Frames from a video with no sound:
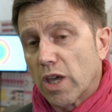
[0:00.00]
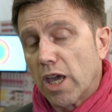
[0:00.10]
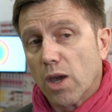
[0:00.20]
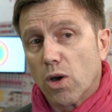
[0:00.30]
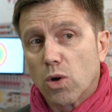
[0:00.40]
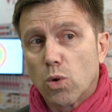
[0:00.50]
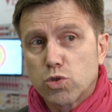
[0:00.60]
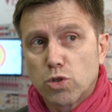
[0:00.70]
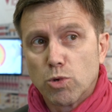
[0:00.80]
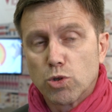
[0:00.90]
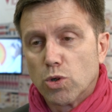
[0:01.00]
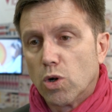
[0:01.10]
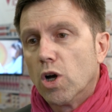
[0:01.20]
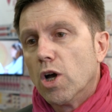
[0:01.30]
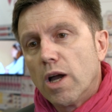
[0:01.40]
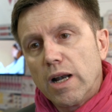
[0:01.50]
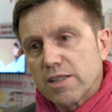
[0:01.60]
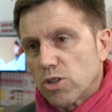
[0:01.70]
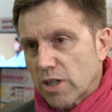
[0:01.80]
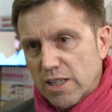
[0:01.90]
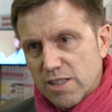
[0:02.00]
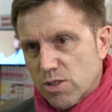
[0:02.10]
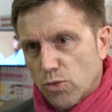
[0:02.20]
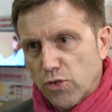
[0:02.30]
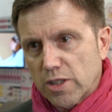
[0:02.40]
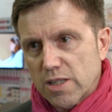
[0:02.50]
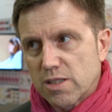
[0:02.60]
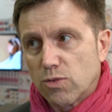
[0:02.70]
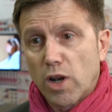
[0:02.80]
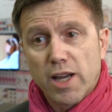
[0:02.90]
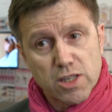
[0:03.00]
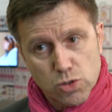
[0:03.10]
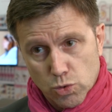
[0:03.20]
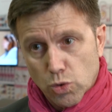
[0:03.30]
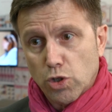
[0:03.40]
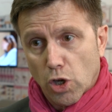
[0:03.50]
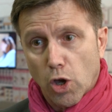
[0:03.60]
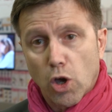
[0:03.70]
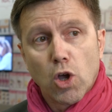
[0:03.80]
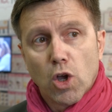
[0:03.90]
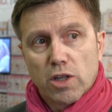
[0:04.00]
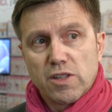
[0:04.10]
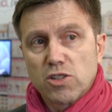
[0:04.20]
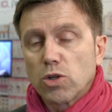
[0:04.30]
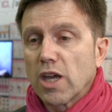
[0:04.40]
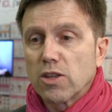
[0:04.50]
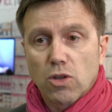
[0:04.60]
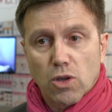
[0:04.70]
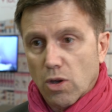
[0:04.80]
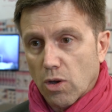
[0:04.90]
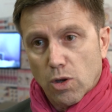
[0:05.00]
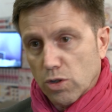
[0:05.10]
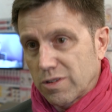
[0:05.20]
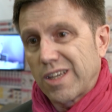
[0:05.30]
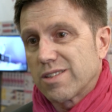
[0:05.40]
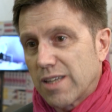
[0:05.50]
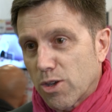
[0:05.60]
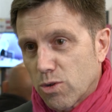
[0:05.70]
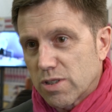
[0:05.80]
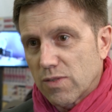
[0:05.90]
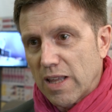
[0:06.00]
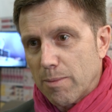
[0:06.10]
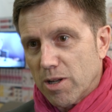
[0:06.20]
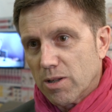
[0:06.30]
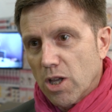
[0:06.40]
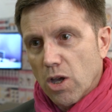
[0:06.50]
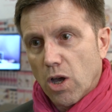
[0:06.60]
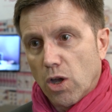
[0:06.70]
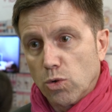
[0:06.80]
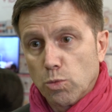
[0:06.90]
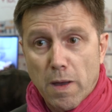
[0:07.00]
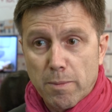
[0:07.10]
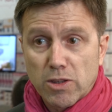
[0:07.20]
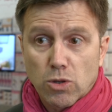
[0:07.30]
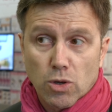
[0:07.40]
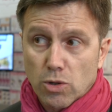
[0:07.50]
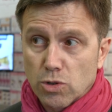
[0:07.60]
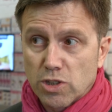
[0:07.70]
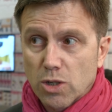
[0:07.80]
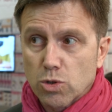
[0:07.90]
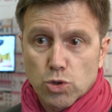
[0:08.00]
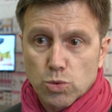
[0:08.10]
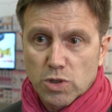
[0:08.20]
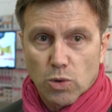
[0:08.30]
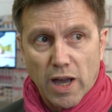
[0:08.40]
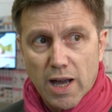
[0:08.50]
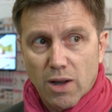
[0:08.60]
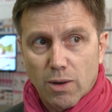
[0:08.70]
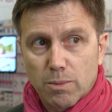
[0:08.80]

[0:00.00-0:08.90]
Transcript: Et euh, grosso modo, les enquêtes qui sont faites à ce niveau-là, qui sont donc euh, des enquêtes très sérieuses, évidemment, nous permettent de, dire qu'aujourd'hui, on a